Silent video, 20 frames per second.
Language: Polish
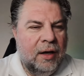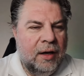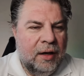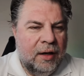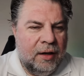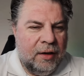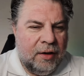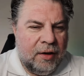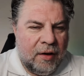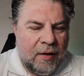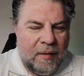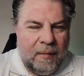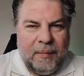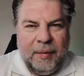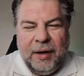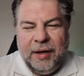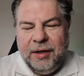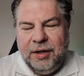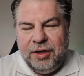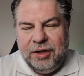No,
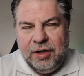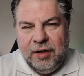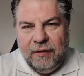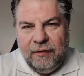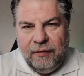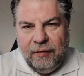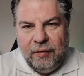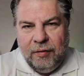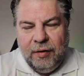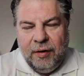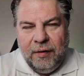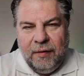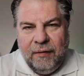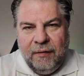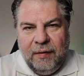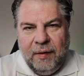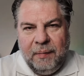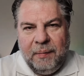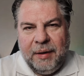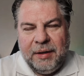praktycznie full
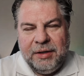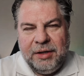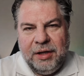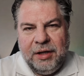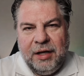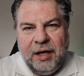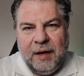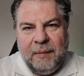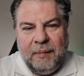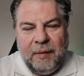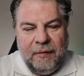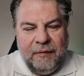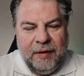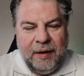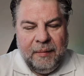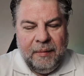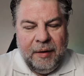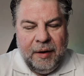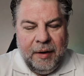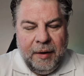wypas, że tak
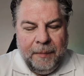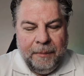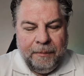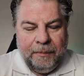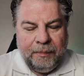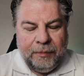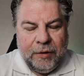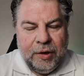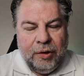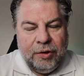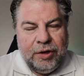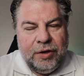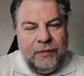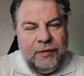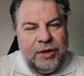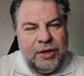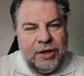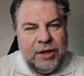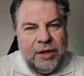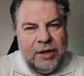powiem. I
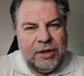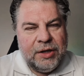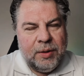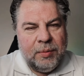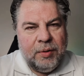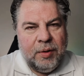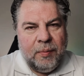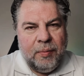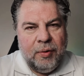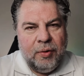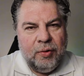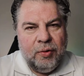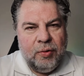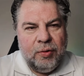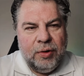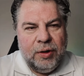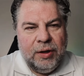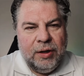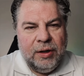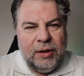oczywiście nie są to
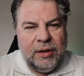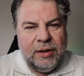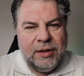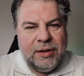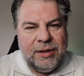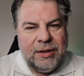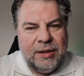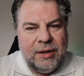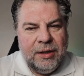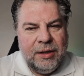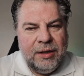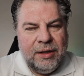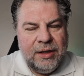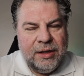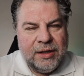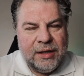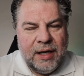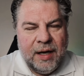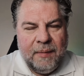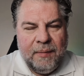produkty z
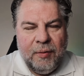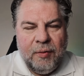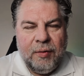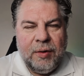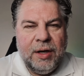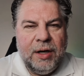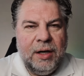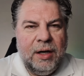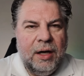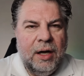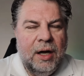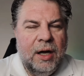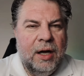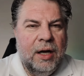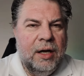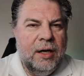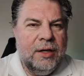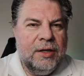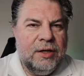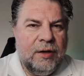niskiej półki,
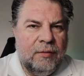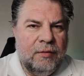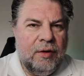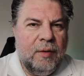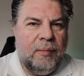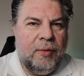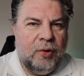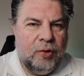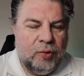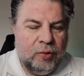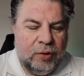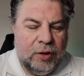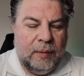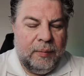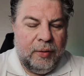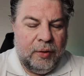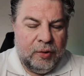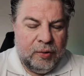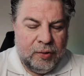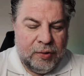są to produkty
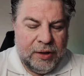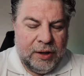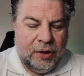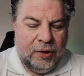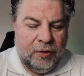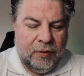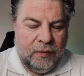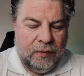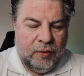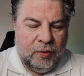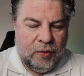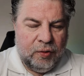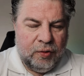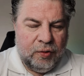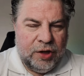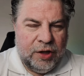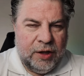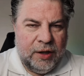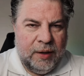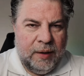producentów,
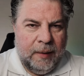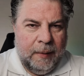którzy